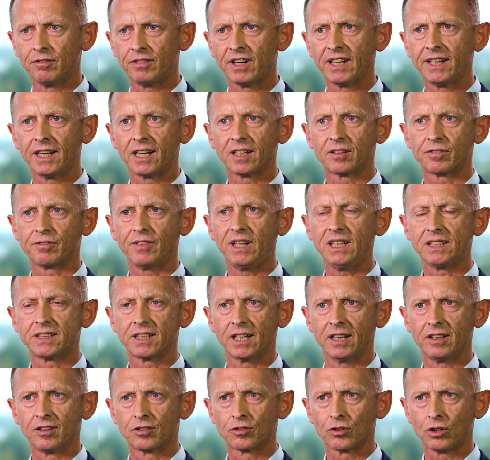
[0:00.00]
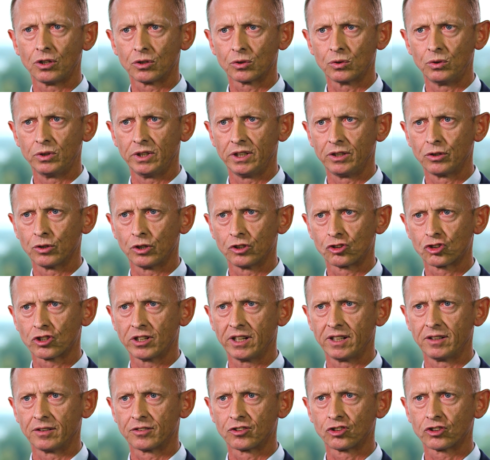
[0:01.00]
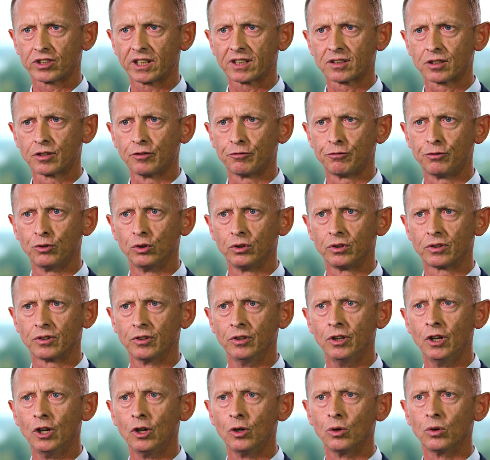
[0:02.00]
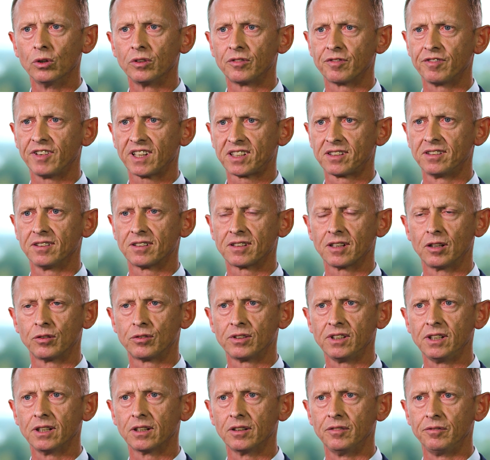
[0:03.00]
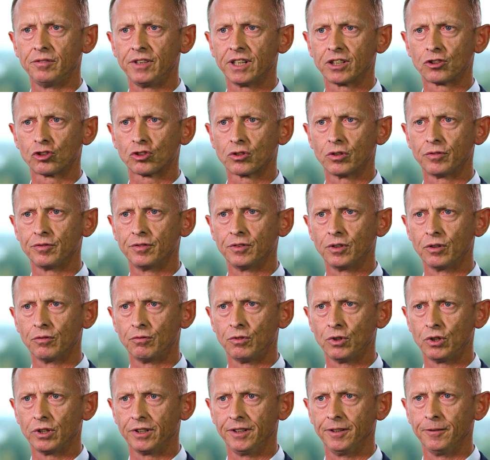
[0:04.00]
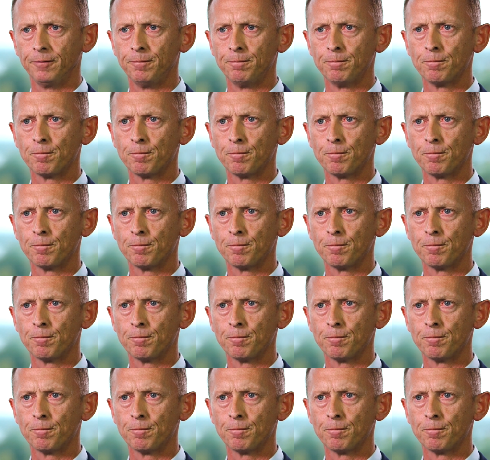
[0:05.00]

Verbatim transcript: wann hat welche Entsorgung in Deutschland stattgefunden und was ist aus ihren Wertstoffen geworden.